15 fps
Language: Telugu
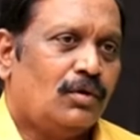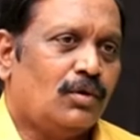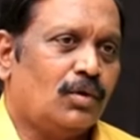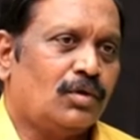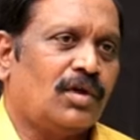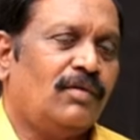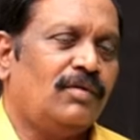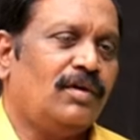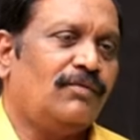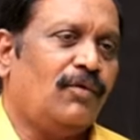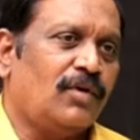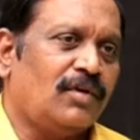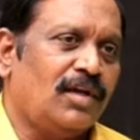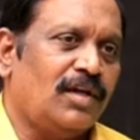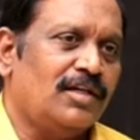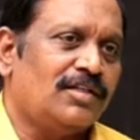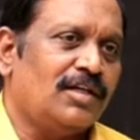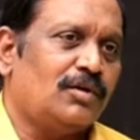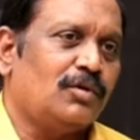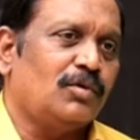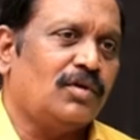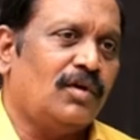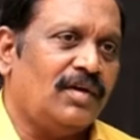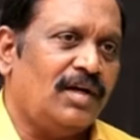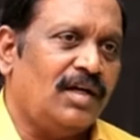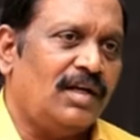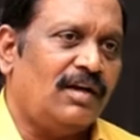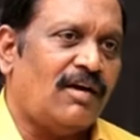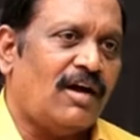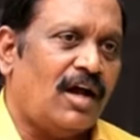టూ థౌజండ్ ఫోర్టీన్ నుంచి టూ థౌజండ్
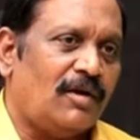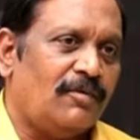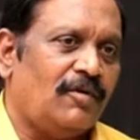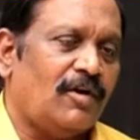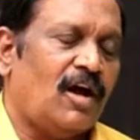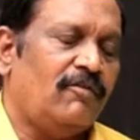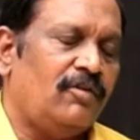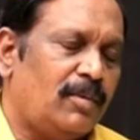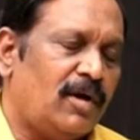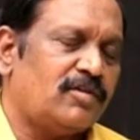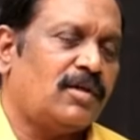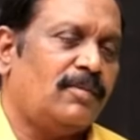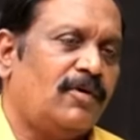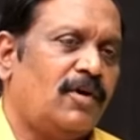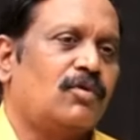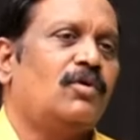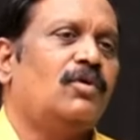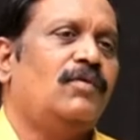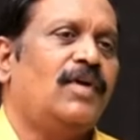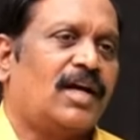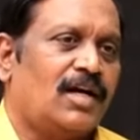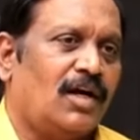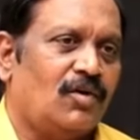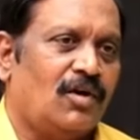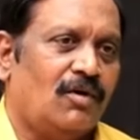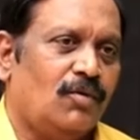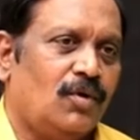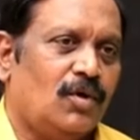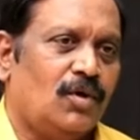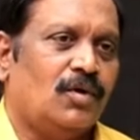ఎయిటీన్ ఆవిర్భావ సభ వరకు నువ్వు
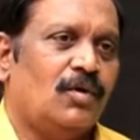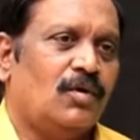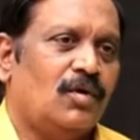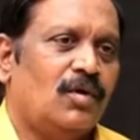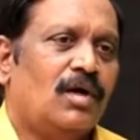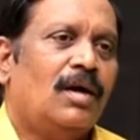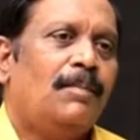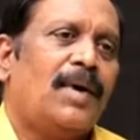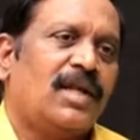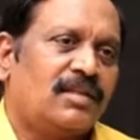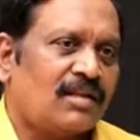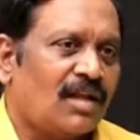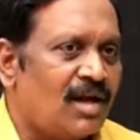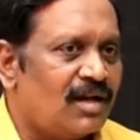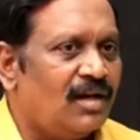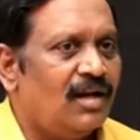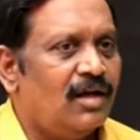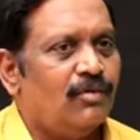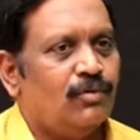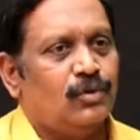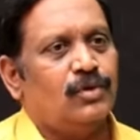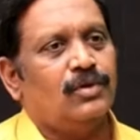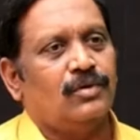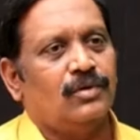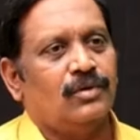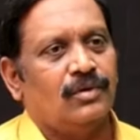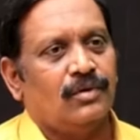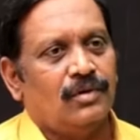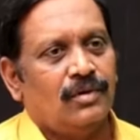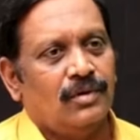ఎక్కడున్నావు పత్తాకి లేవు
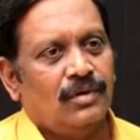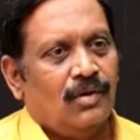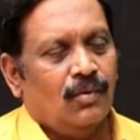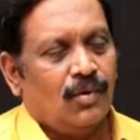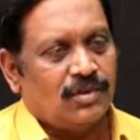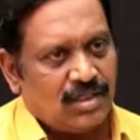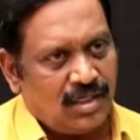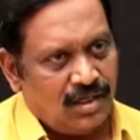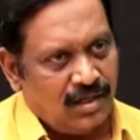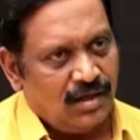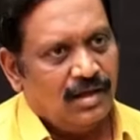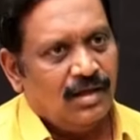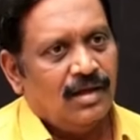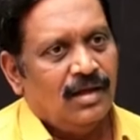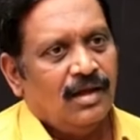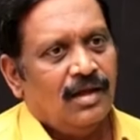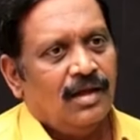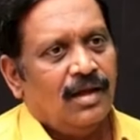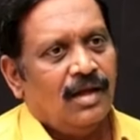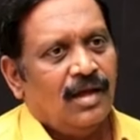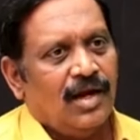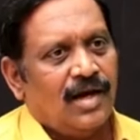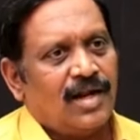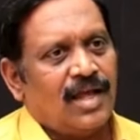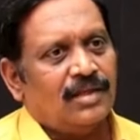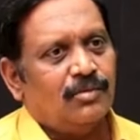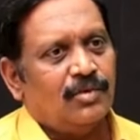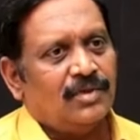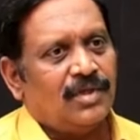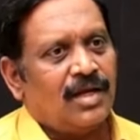వచ్చి
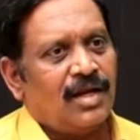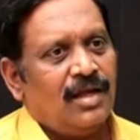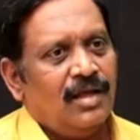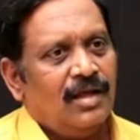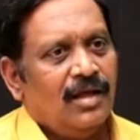ఏడాది ముందర